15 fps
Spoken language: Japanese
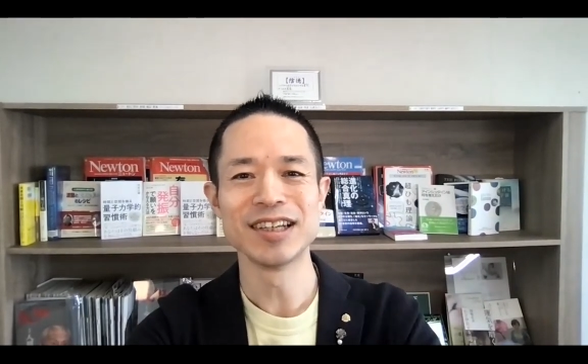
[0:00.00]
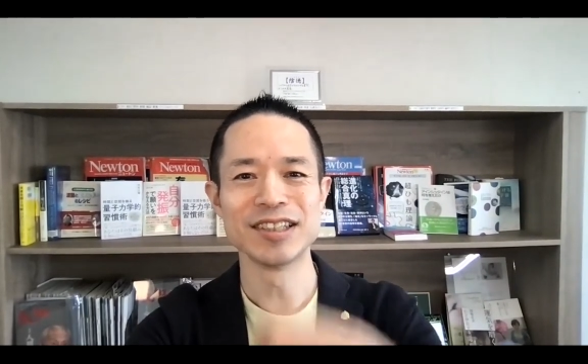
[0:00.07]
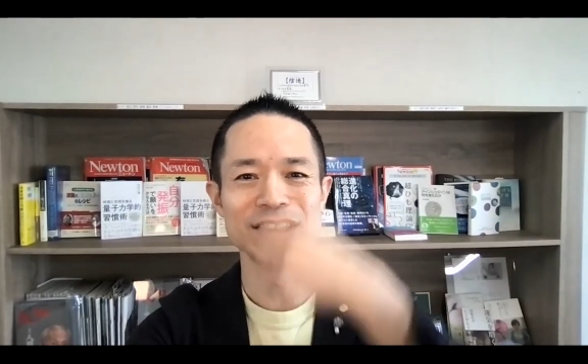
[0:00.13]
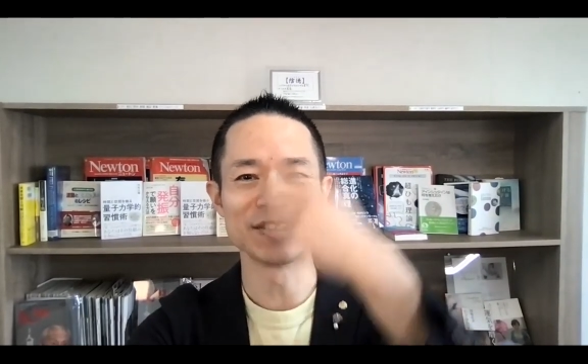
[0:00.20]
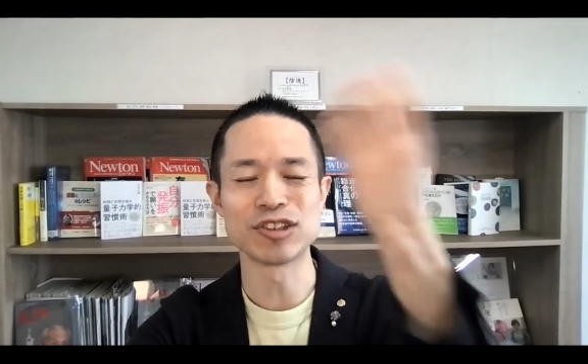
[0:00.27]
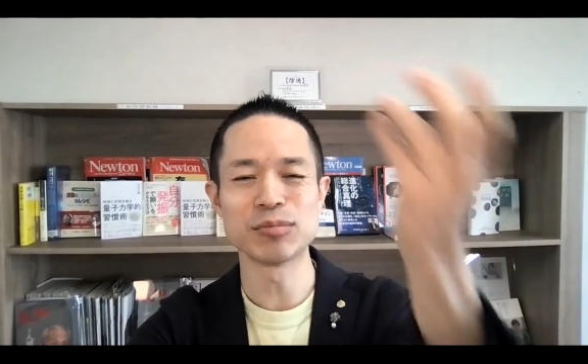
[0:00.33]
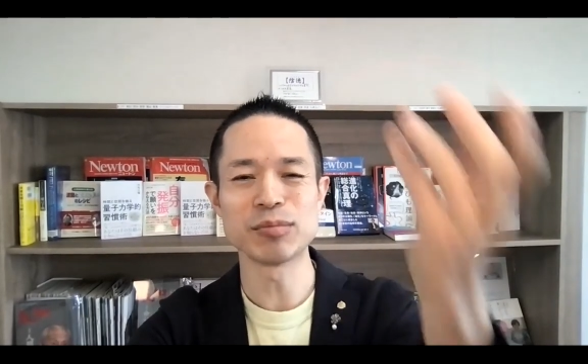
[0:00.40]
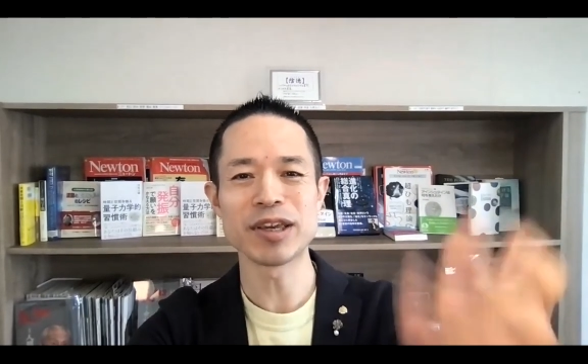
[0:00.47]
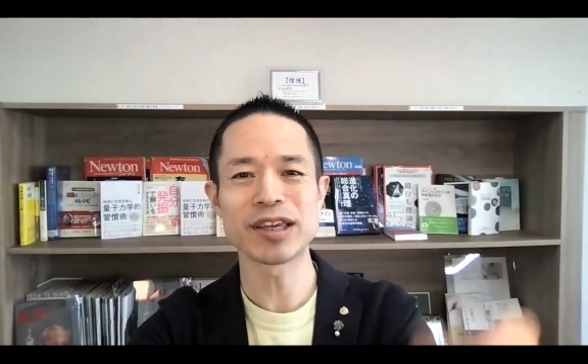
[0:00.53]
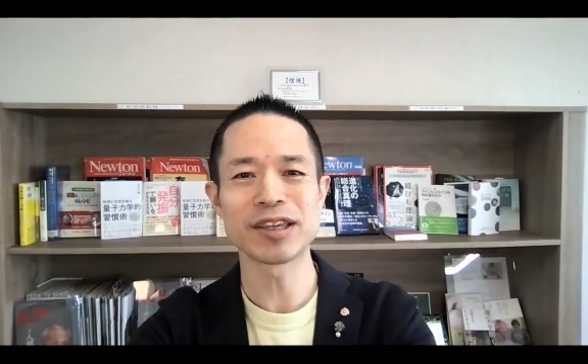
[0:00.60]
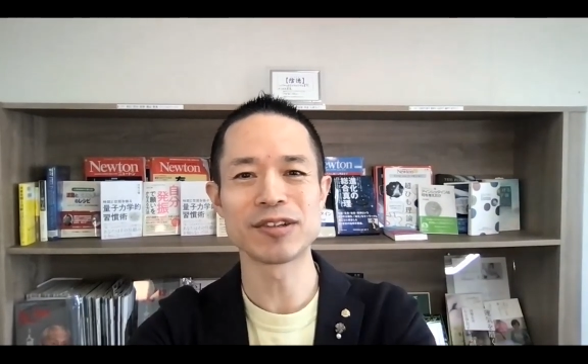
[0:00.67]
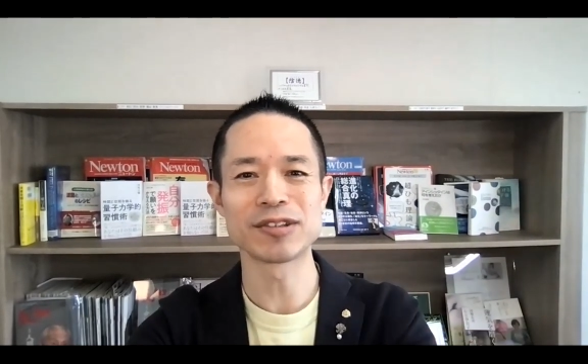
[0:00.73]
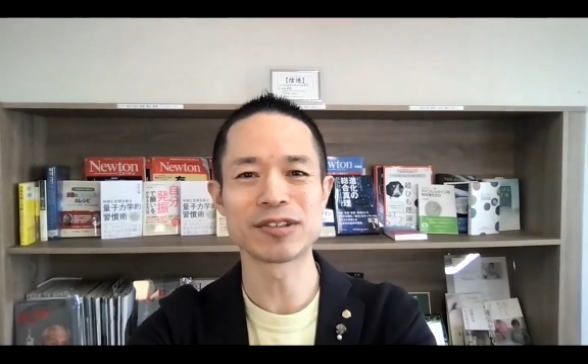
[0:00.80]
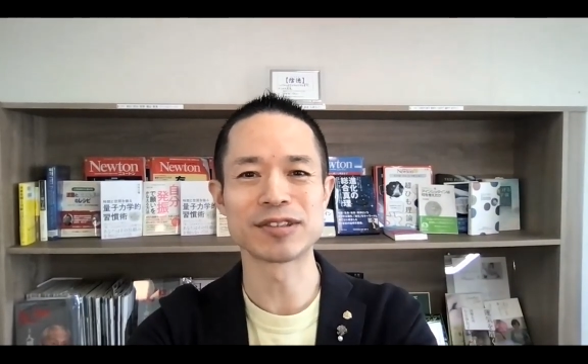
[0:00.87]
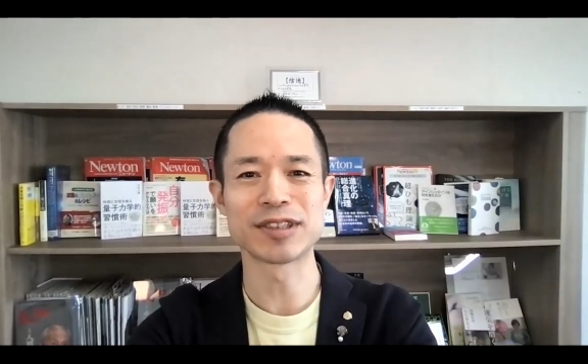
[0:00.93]
自己免
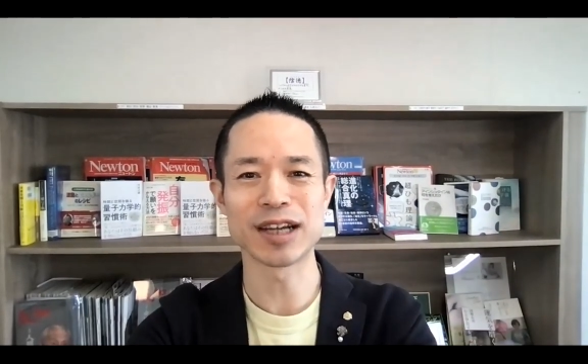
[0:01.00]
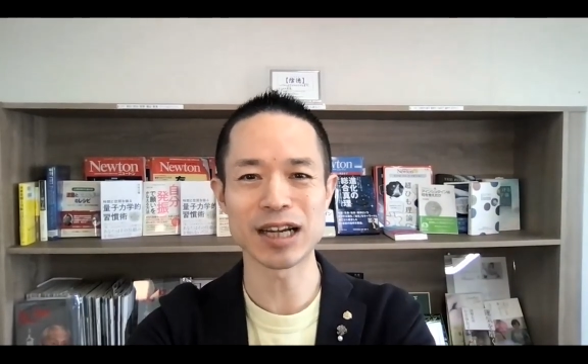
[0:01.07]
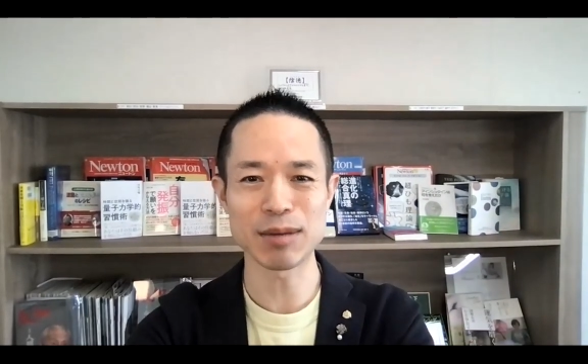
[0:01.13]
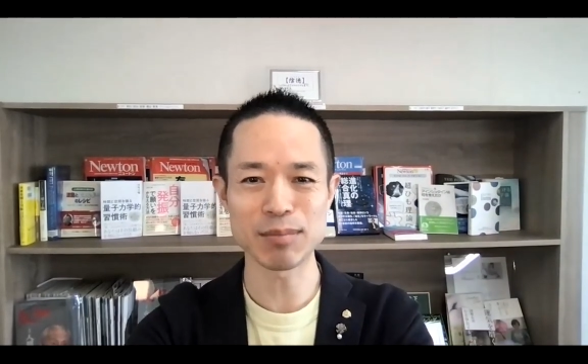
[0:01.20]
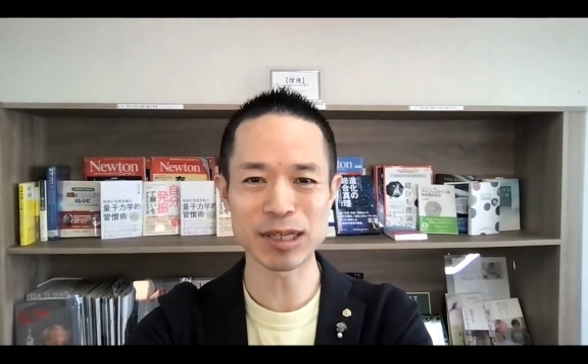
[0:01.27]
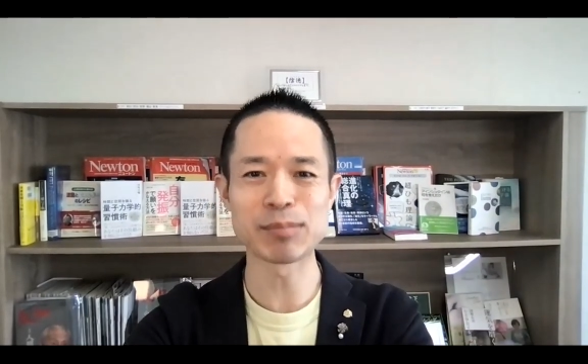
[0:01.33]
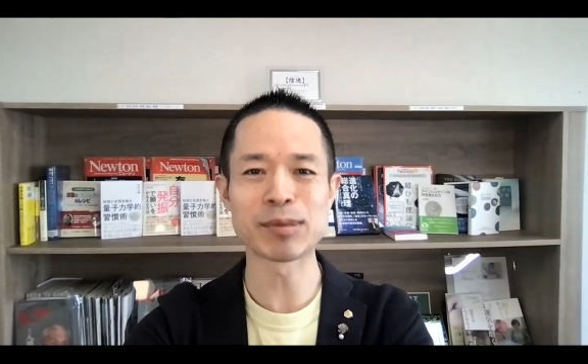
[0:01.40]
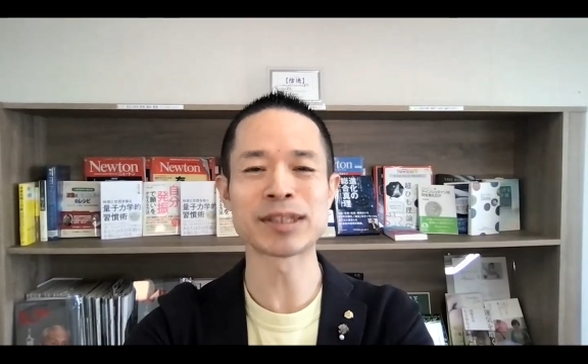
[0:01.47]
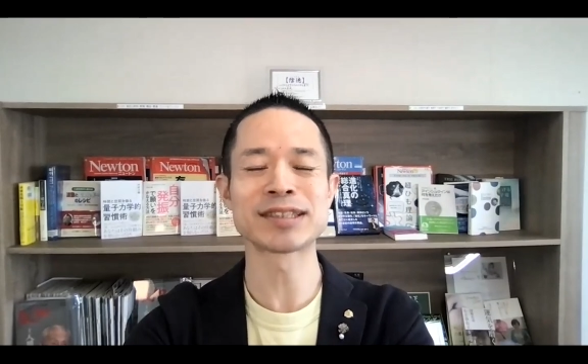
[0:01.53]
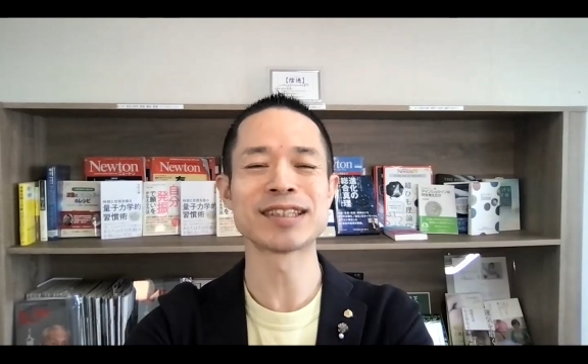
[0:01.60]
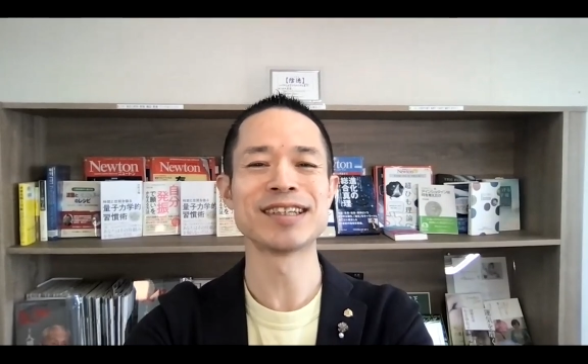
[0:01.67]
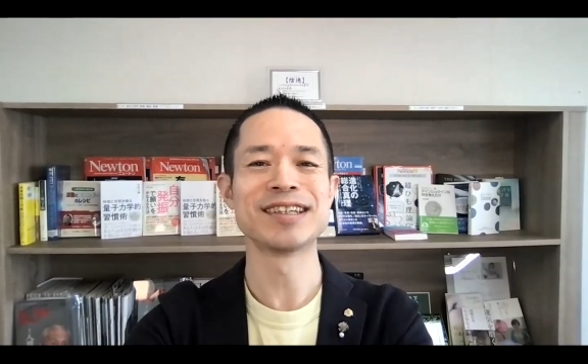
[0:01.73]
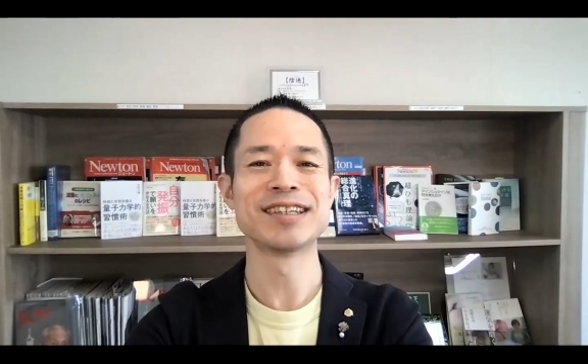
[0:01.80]
疫力高まります。